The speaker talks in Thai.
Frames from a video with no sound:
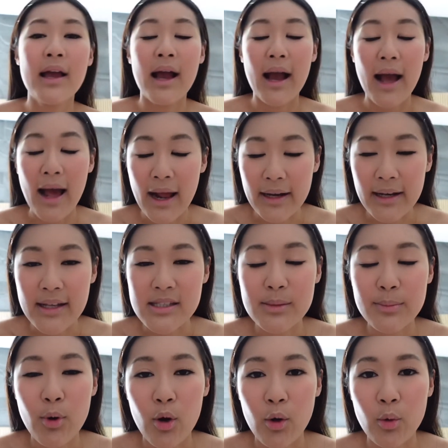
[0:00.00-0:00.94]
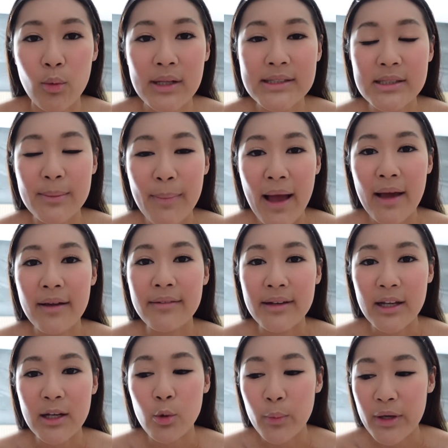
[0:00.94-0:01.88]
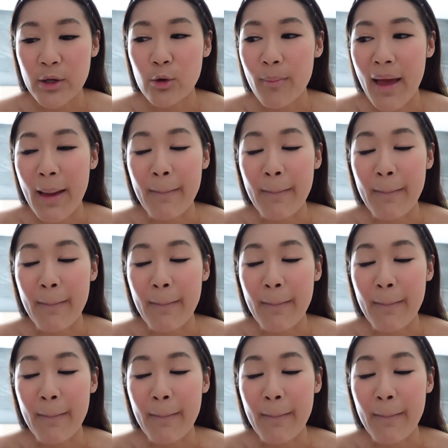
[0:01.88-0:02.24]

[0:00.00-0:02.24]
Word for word: ครั้งนี้จะบอกก่อนว่าจะมารีวิวแบบ